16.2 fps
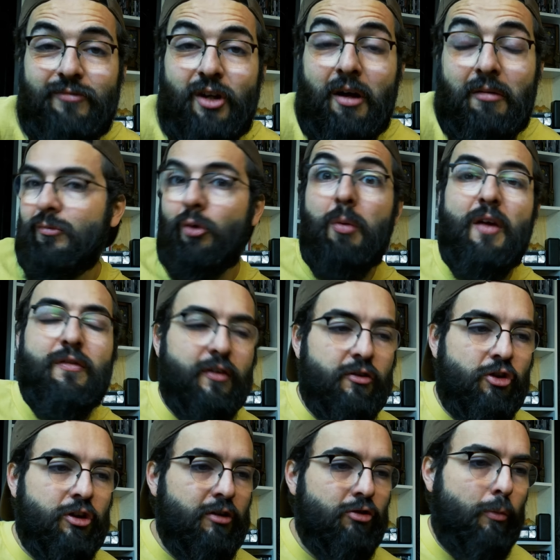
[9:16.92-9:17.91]
voilà. Donc bref,
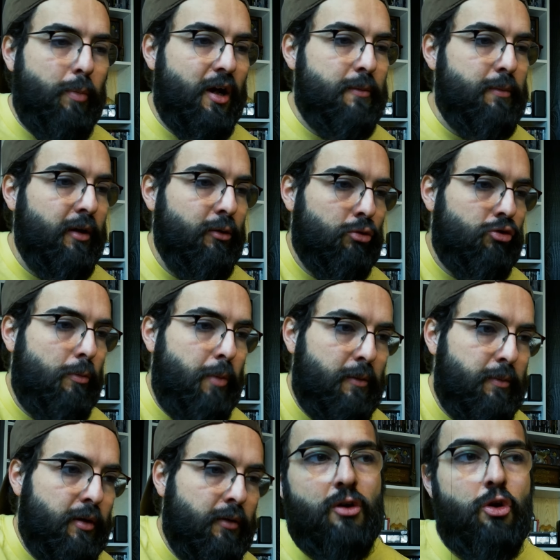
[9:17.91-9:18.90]
j'ai dit que j'en parlais pas, donc j'en parle
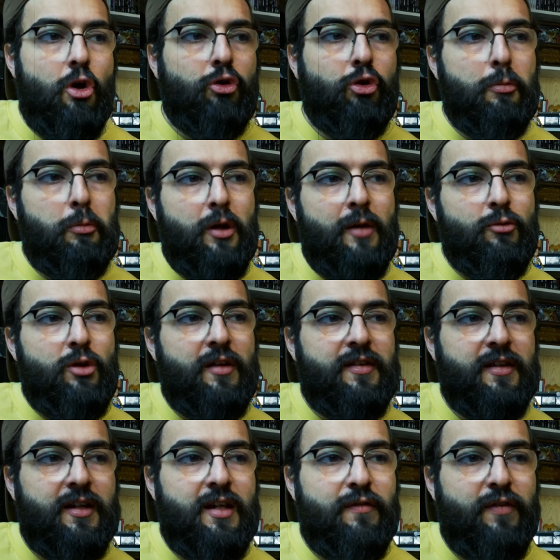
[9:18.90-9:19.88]
pas. L'autre problème de la
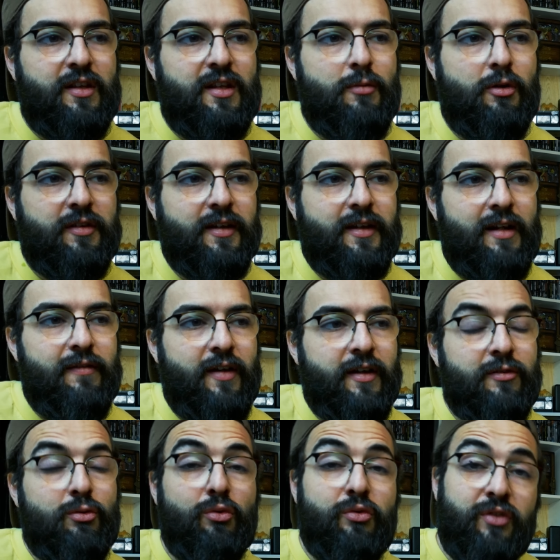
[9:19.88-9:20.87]
série, effectivement, c'est qu'elle va
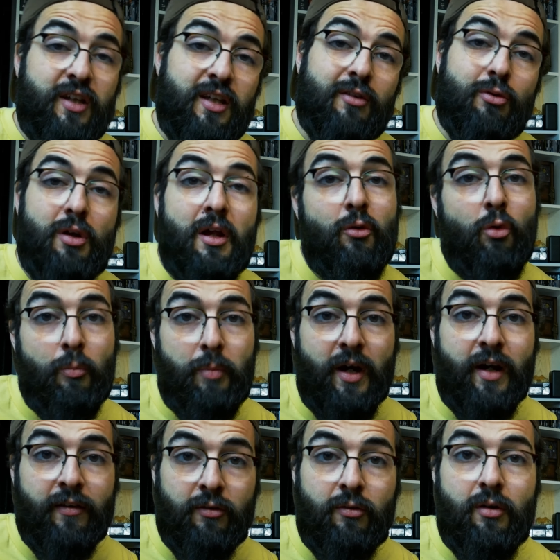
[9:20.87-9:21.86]
souffrir de la
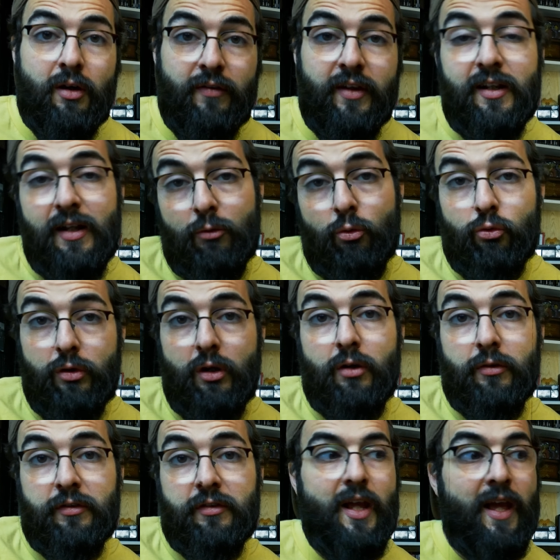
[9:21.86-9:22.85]
comparaison avec la
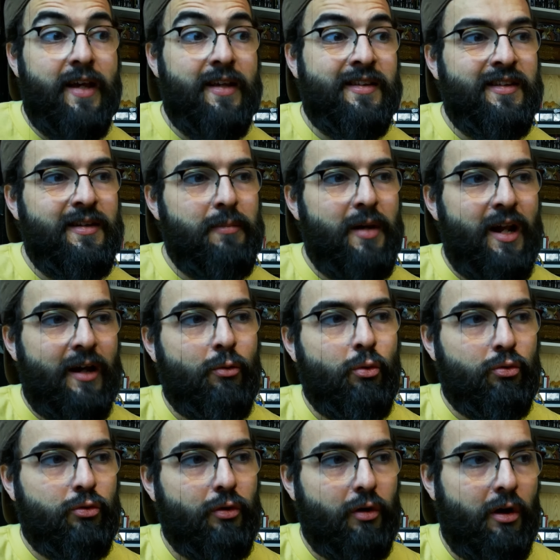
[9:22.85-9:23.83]
concurrence. Et ici, ben, la
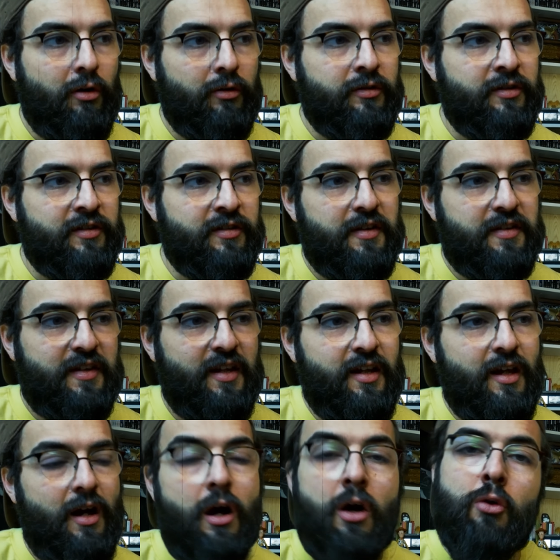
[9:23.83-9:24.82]
concurrence,
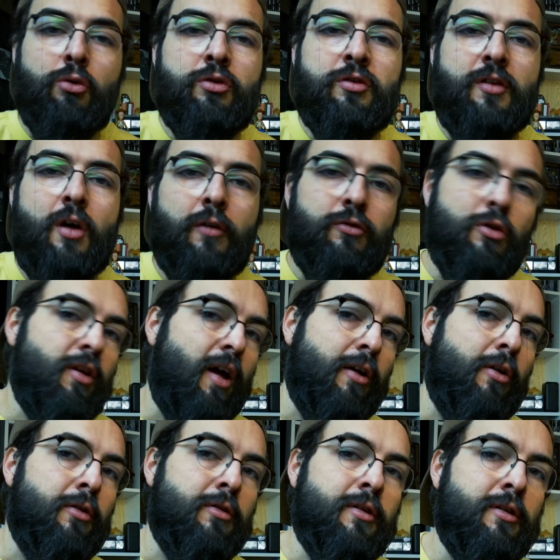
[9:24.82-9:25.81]
c'est House of the
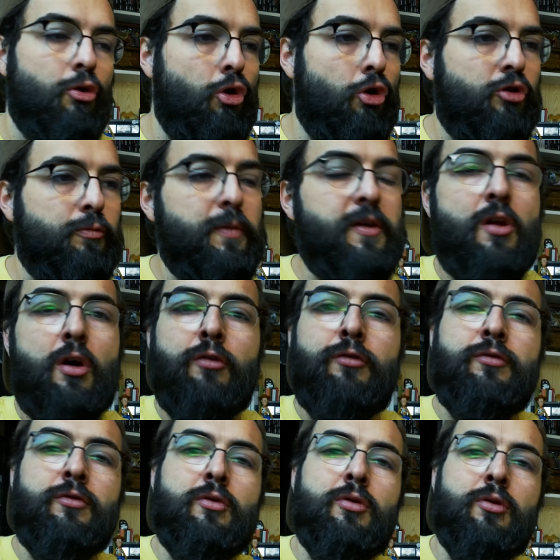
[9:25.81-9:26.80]
Dragon, le
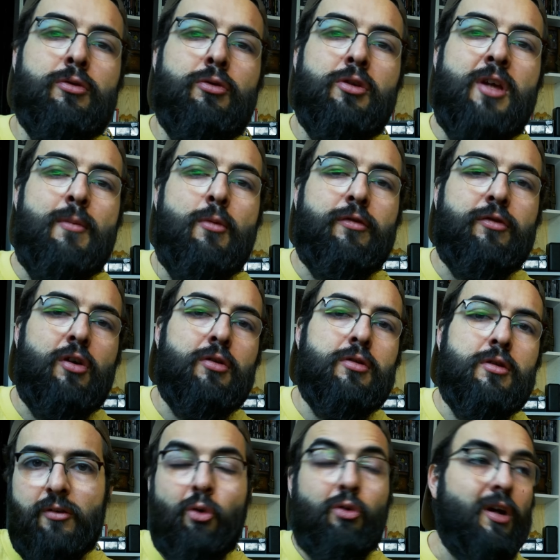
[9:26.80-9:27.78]
spin-off de, de, Game of Thrones.
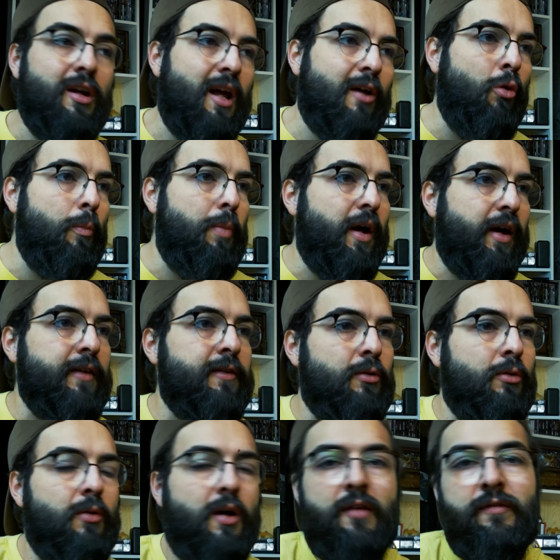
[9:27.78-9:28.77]
Donc la
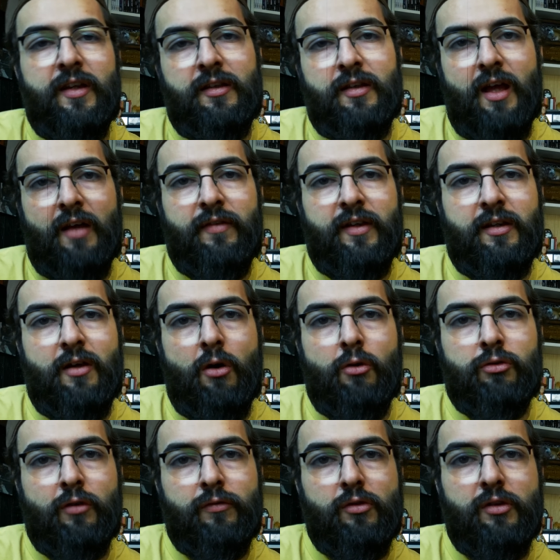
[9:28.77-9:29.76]
comparaison avec, avec
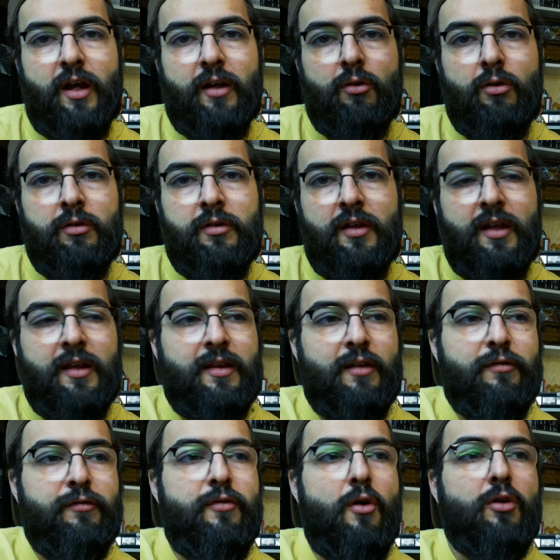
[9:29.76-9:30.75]
House of the Dragon était
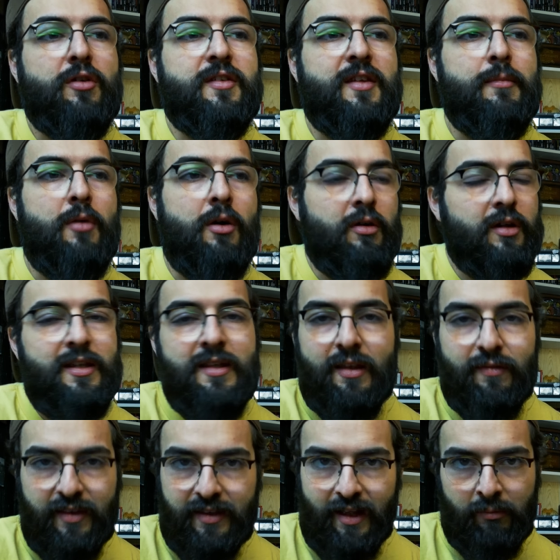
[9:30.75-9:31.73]
forcément
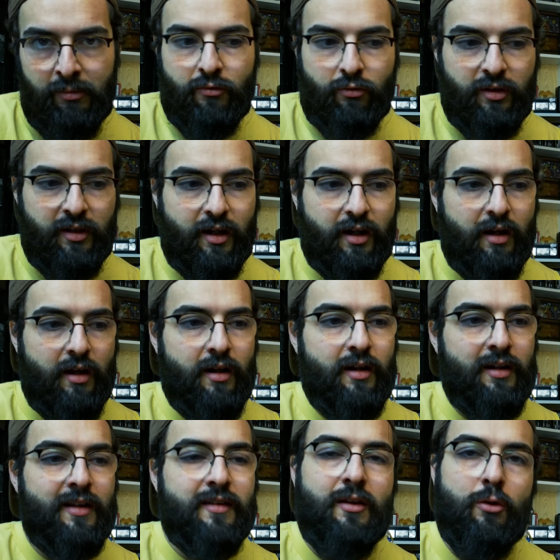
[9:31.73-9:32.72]
inévitable. Je veux dire,
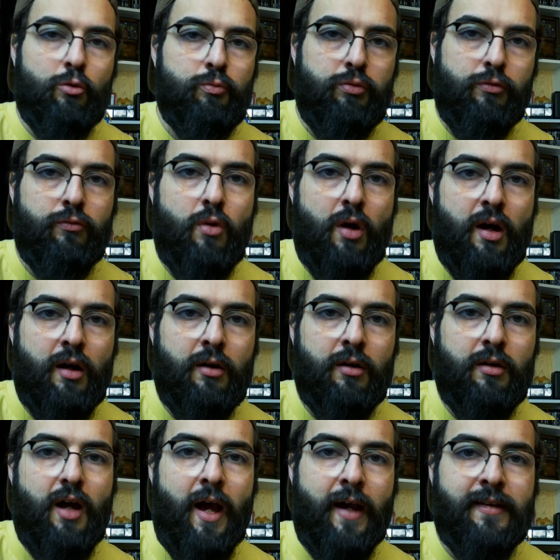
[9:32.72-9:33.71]
les Anneaux de
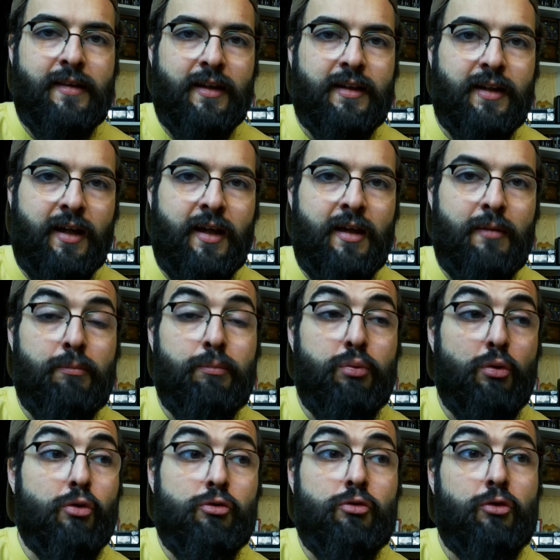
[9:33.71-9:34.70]
Pouvoir a été créé
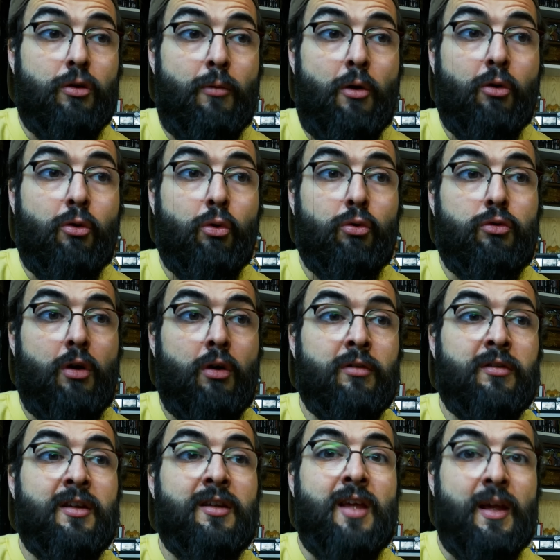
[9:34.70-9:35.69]
pour justement
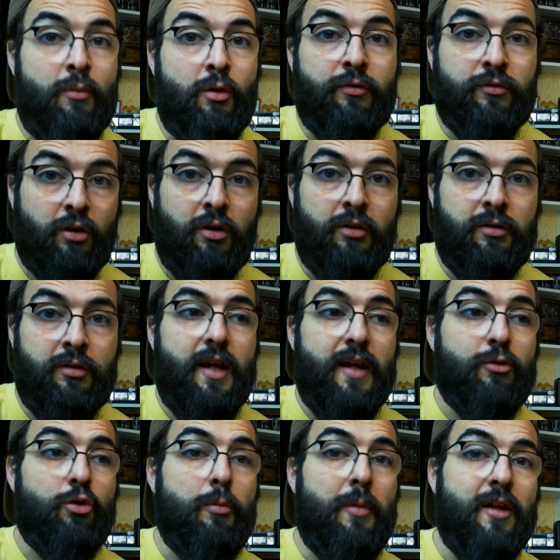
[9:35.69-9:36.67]
concurrencer Game of Thrones
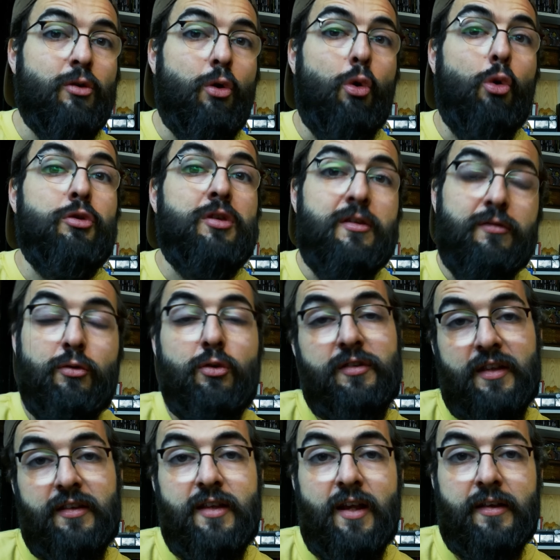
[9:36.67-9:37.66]
et se mettre au niveau de
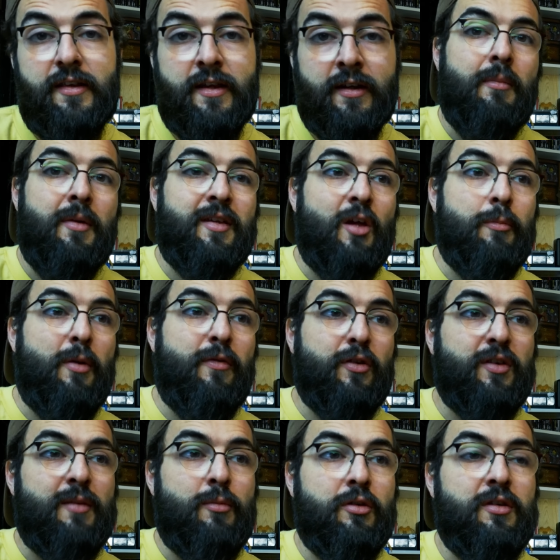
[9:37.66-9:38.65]
cette dernière. Mais ça ne veut pas
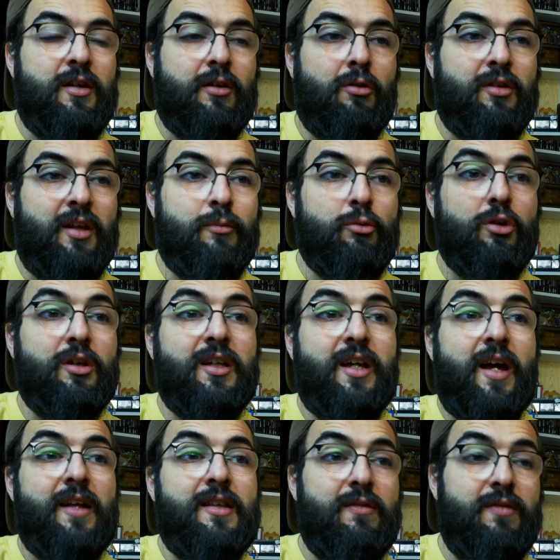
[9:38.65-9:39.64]
forcément dire qu'en termes de
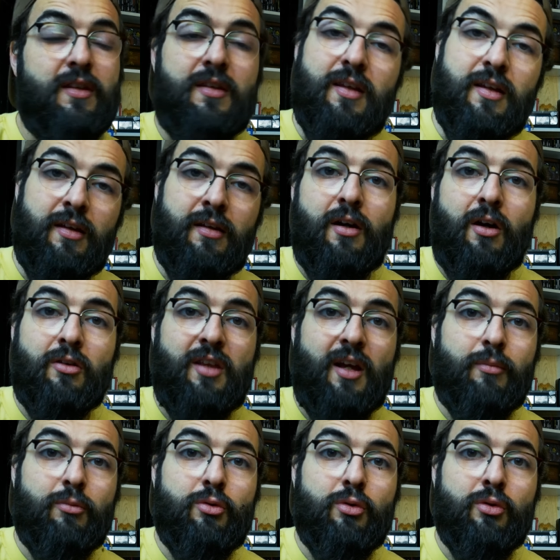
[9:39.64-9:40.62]
créativité, en
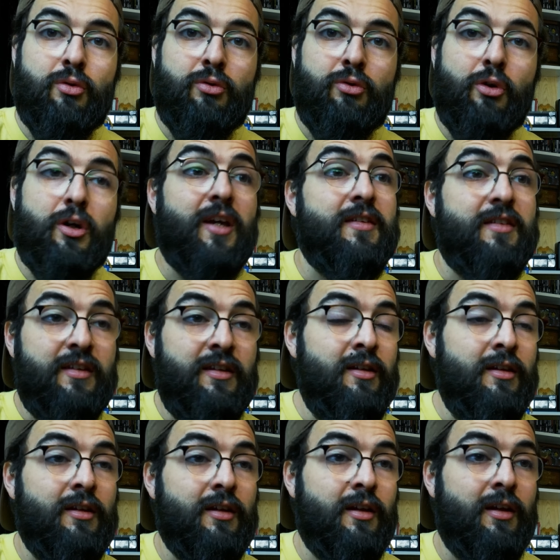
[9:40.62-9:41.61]
termes de, récits
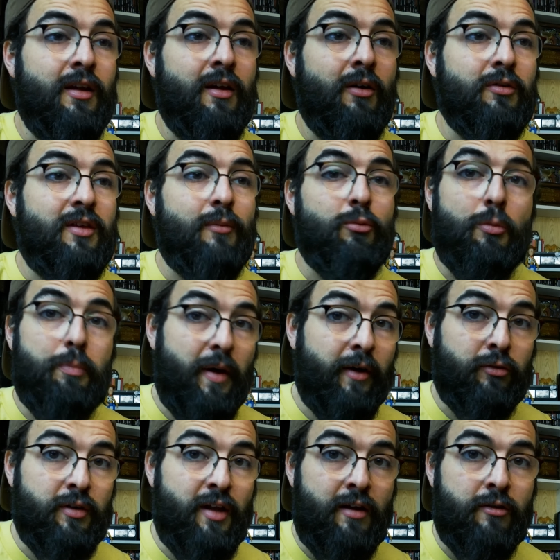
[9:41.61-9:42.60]
récit et en termes de
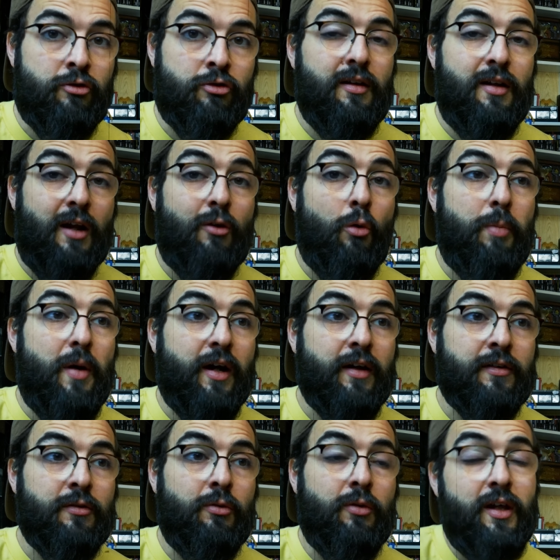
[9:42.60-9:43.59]
personnages, la
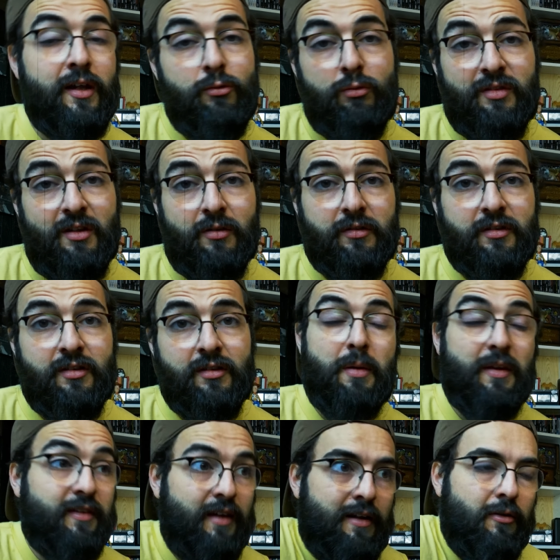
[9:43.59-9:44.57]
comparaison ait du sens,
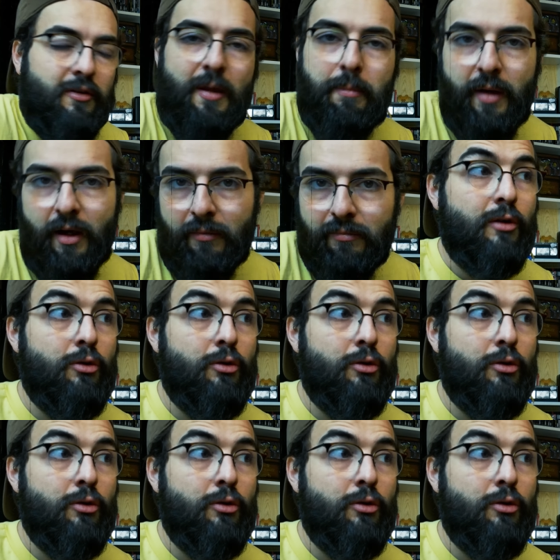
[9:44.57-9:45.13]
parce qu'elle n'en a pas.